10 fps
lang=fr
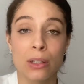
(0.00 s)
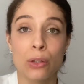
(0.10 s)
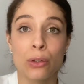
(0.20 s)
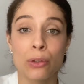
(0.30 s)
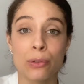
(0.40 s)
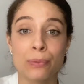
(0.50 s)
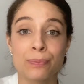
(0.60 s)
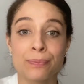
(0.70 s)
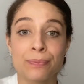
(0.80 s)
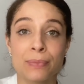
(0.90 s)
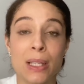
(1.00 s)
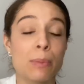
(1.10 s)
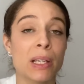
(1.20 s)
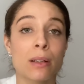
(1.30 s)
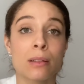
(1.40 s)
et euh, eh
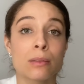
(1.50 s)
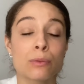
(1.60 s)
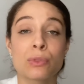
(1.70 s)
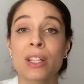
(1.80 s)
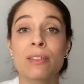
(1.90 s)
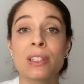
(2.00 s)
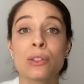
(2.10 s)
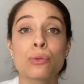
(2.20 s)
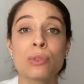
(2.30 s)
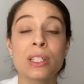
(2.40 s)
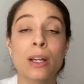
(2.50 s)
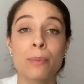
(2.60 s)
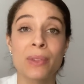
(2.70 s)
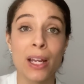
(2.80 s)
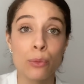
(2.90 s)
bien, vous avez des outils comme
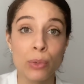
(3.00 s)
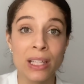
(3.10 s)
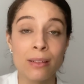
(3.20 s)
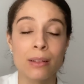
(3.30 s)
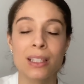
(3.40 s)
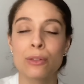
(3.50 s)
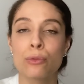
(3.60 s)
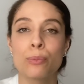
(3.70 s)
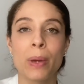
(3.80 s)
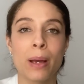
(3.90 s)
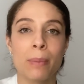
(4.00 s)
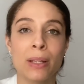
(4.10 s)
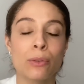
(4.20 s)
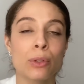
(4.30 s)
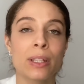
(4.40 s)
Tailwind qui vous
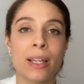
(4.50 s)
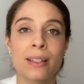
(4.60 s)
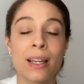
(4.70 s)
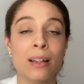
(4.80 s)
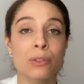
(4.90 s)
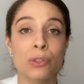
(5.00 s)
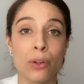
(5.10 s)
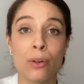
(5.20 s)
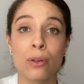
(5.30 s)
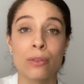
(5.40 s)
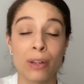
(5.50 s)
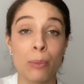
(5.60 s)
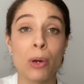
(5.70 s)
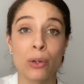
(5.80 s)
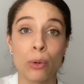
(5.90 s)
permettent de gagner un temps euh, vraiment
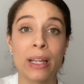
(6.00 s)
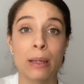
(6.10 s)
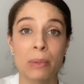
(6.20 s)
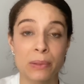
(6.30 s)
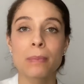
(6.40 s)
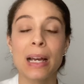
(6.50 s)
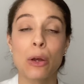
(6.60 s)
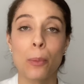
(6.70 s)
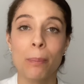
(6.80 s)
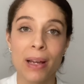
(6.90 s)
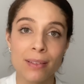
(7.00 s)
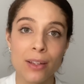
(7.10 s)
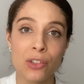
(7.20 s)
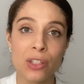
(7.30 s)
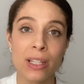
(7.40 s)
incroyable. Alors,
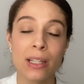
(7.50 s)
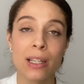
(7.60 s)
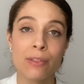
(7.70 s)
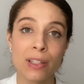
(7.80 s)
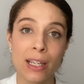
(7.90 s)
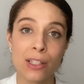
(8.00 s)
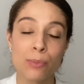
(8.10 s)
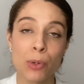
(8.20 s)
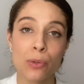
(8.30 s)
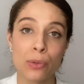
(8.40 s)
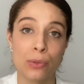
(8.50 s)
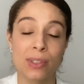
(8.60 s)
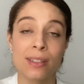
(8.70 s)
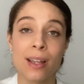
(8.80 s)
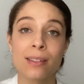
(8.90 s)
partager efficacement
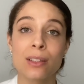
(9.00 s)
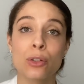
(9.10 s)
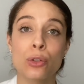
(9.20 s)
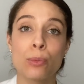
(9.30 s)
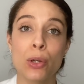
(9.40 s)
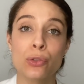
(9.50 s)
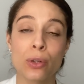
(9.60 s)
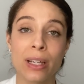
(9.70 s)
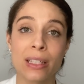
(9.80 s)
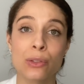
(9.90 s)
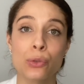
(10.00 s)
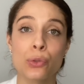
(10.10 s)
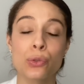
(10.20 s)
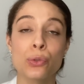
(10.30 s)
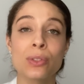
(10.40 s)
ces articles de blog sur les réseaux
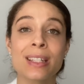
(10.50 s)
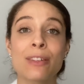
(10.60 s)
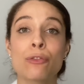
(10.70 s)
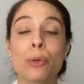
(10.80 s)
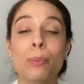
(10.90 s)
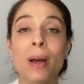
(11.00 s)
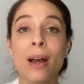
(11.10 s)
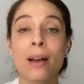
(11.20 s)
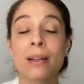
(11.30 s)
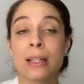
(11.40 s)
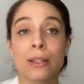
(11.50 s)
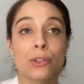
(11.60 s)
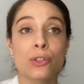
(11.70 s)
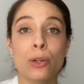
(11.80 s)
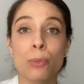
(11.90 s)
sociaux, ça ne veut pas
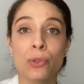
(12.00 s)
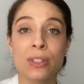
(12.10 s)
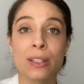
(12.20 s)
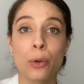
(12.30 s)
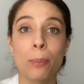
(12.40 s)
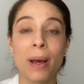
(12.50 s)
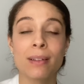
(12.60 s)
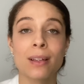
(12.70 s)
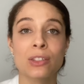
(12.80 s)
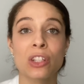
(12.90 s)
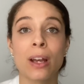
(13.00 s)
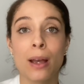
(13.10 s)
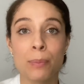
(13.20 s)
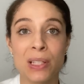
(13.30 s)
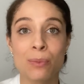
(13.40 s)
seulement dire partager
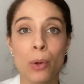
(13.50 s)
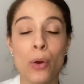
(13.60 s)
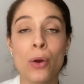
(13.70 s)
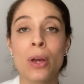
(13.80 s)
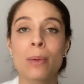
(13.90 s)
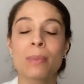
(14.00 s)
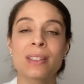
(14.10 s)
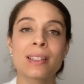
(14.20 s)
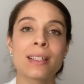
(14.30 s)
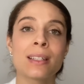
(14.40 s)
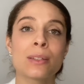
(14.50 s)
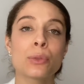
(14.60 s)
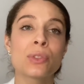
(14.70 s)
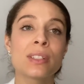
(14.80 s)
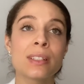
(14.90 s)
rapidement, mais c'est
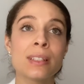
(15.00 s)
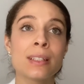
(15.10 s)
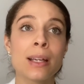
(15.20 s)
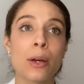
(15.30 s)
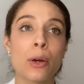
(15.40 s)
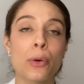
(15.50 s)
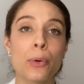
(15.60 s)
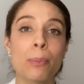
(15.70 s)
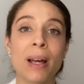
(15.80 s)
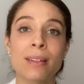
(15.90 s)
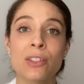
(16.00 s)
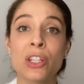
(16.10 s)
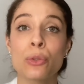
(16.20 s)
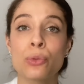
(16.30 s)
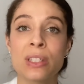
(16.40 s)
aussi partager
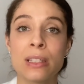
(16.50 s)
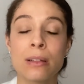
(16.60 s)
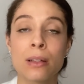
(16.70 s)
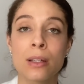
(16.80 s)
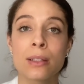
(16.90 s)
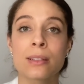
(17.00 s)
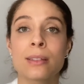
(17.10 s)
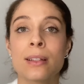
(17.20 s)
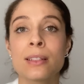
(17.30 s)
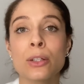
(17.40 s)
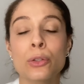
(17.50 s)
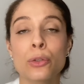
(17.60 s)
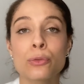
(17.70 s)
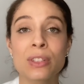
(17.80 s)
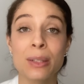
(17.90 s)
utile. C'est-à-dire que
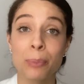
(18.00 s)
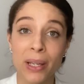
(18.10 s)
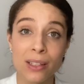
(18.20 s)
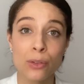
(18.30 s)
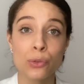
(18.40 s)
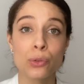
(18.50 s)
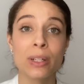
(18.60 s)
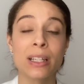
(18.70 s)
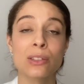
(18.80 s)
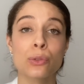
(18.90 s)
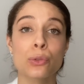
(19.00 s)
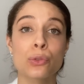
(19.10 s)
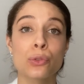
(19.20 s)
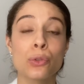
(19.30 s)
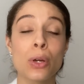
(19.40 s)
vous êtes présent sur les réseaux
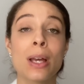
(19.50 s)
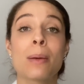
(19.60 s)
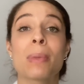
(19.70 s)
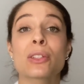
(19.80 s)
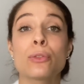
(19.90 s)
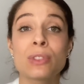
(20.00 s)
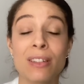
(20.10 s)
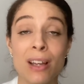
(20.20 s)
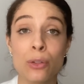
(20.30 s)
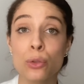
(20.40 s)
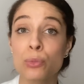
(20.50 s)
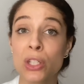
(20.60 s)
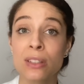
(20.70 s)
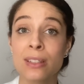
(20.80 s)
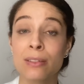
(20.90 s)
sociaux parce que vous avez un
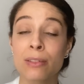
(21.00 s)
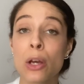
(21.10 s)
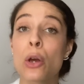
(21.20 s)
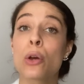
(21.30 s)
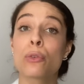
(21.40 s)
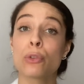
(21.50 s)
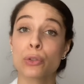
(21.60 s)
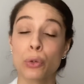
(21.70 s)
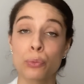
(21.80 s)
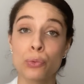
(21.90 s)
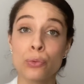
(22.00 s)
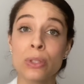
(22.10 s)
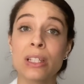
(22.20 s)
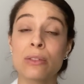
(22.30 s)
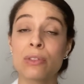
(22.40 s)
objectif votre but,
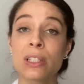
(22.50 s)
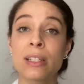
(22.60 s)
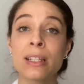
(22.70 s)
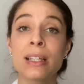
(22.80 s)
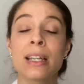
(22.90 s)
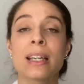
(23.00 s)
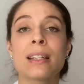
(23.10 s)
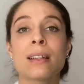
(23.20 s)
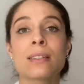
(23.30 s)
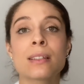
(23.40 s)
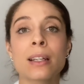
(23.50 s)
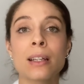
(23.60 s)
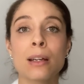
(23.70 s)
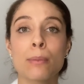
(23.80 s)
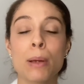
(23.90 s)
in fine, est d'attirer
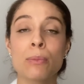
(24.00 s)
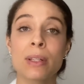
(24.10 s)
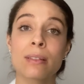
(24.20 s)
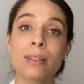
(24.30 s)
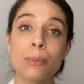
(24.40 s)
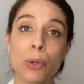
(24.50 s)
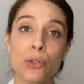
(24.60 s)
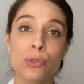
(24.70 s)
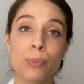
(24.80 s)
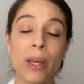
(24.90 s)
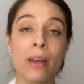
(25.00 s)
quand même des prospects,